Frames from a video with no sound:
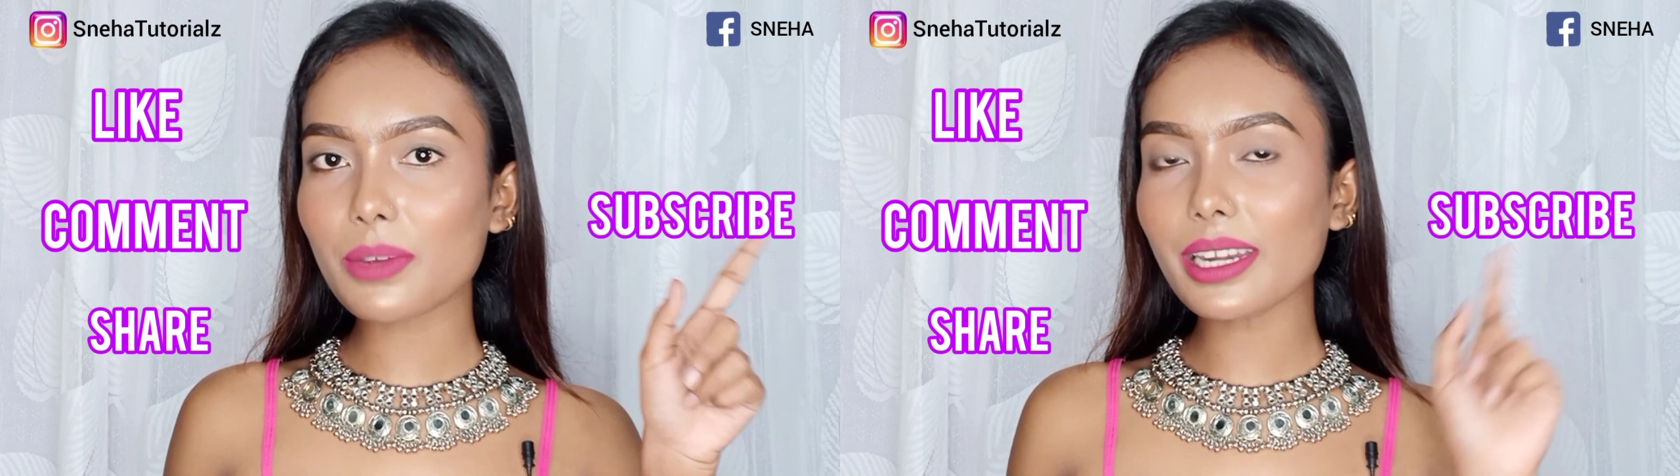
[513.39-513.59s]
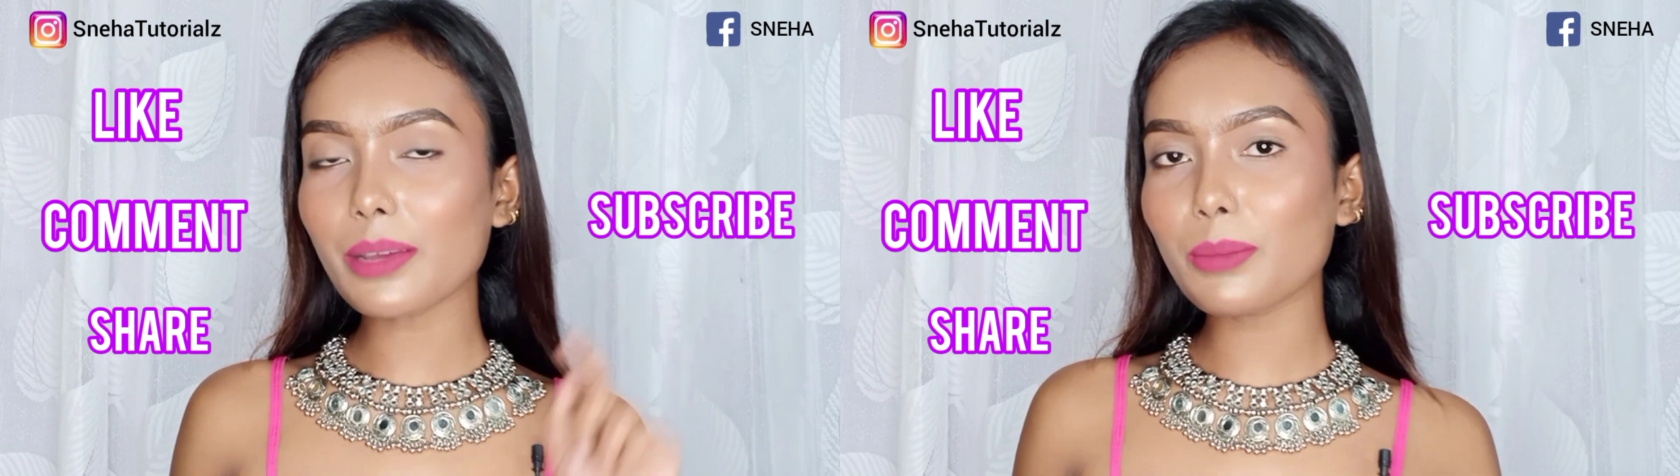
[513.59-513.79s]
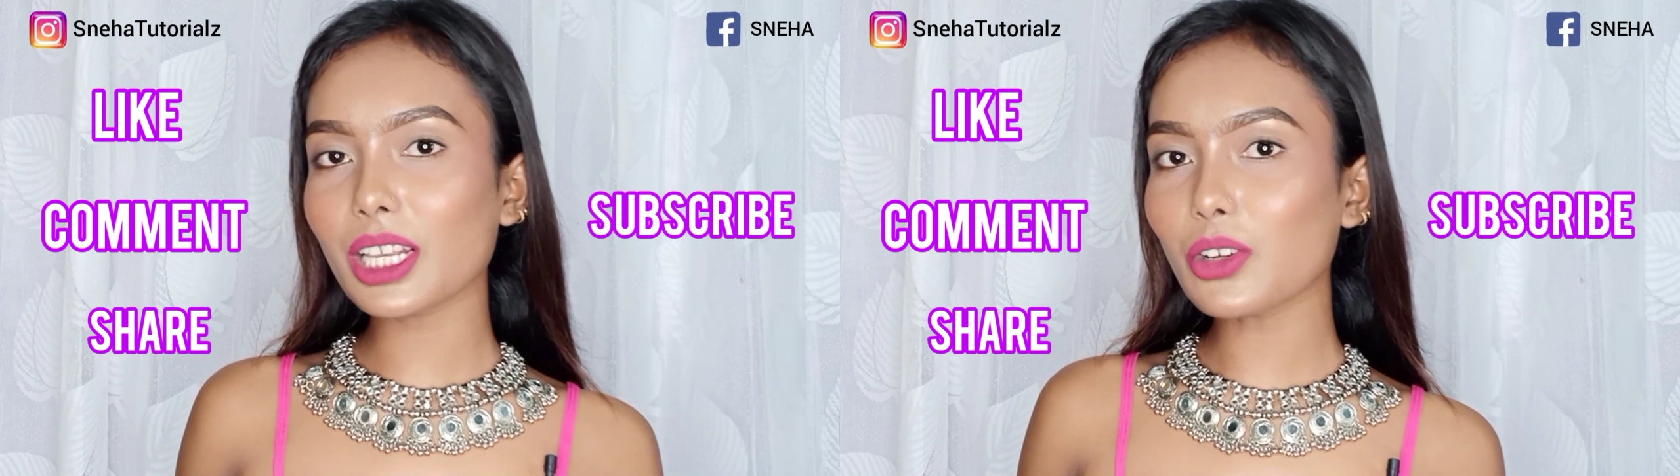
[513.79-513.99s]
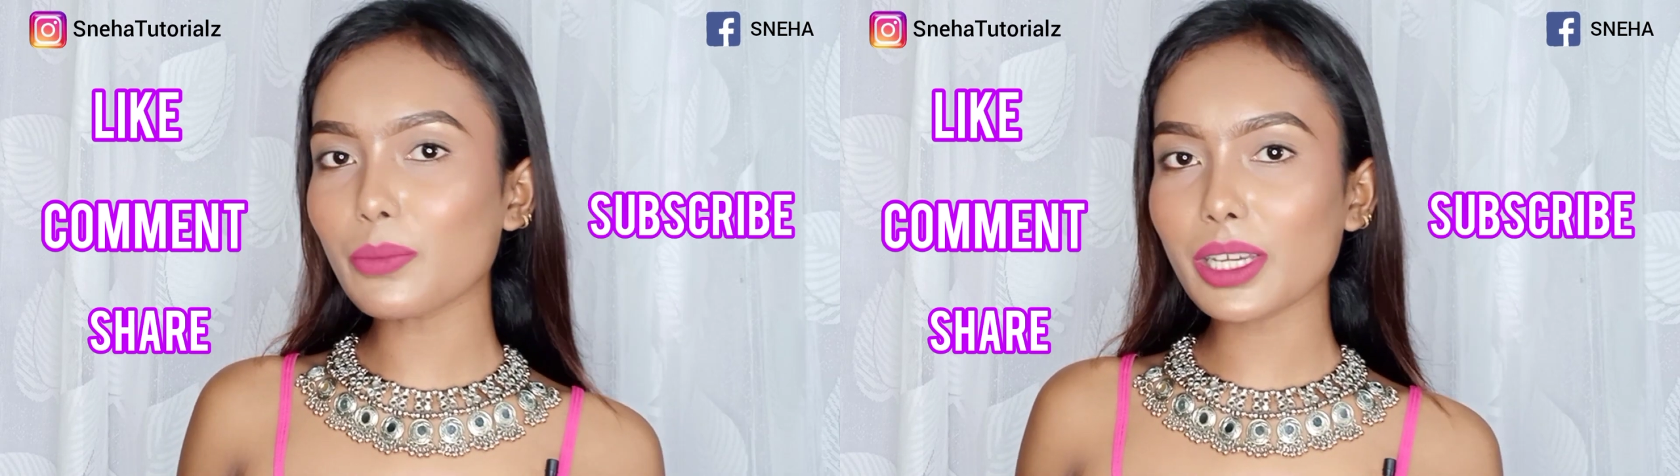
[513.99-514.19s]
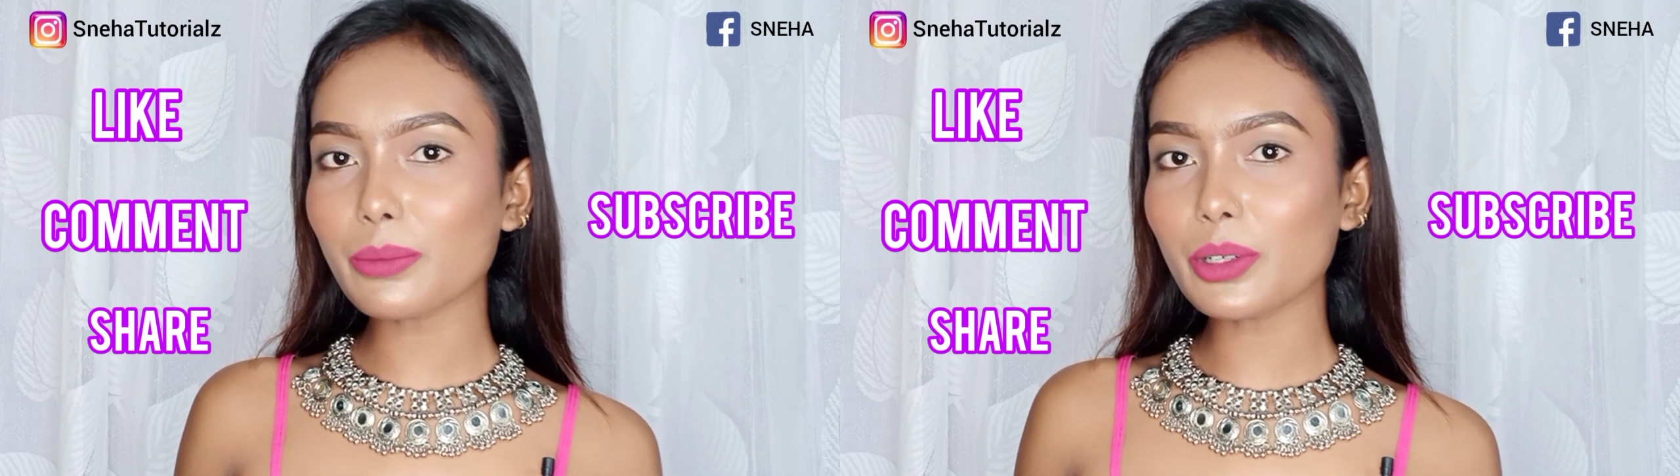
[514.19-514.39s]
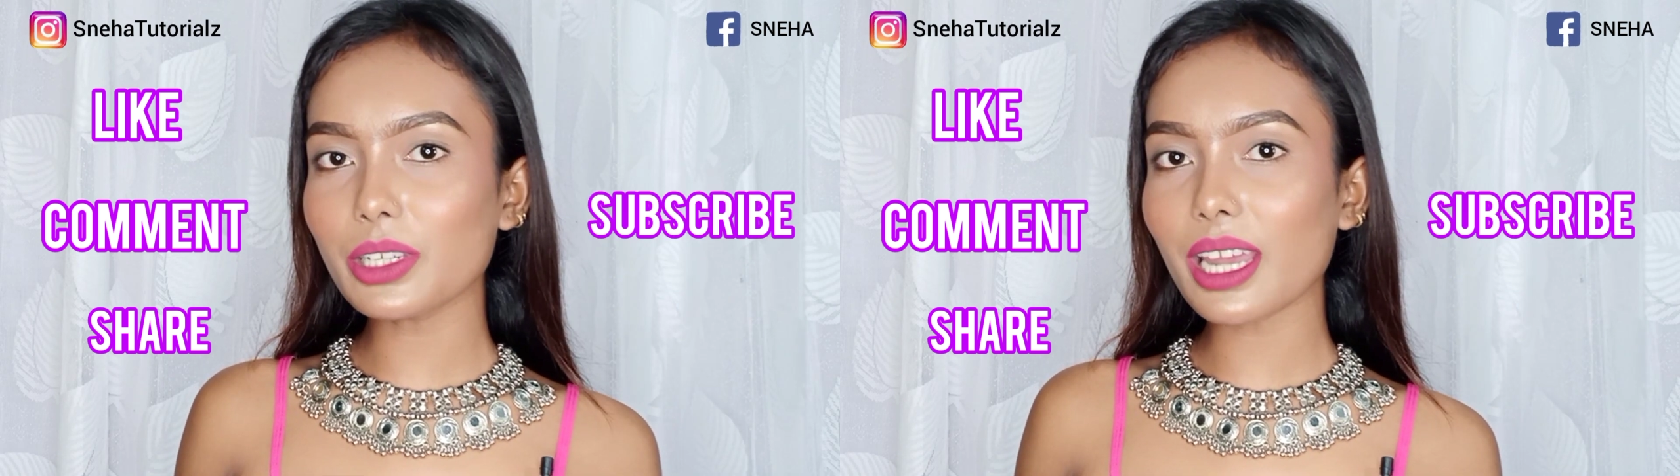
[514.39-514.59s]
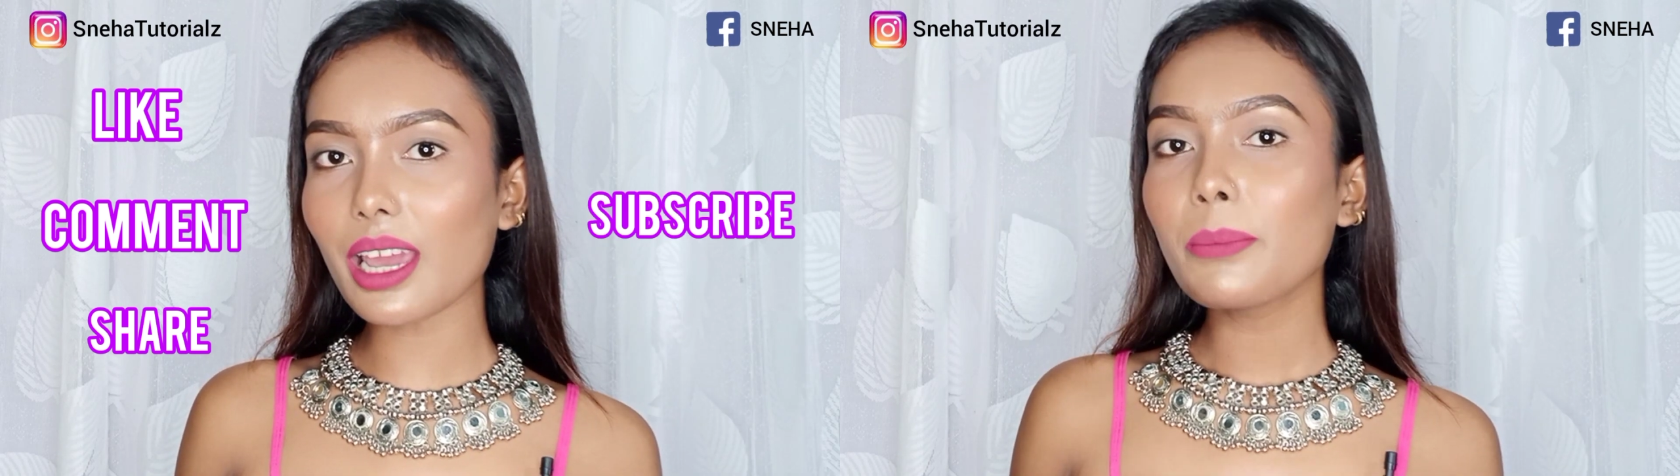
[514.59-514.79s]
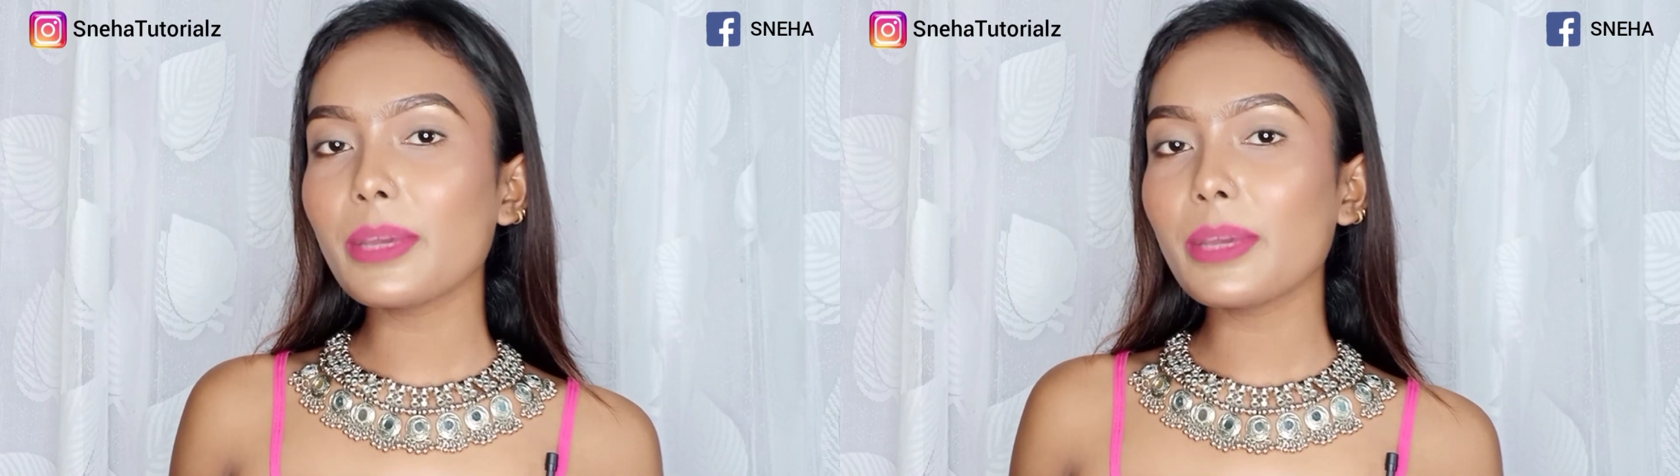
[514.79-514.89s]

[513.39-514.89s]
करना बिल्कुल मत भूलना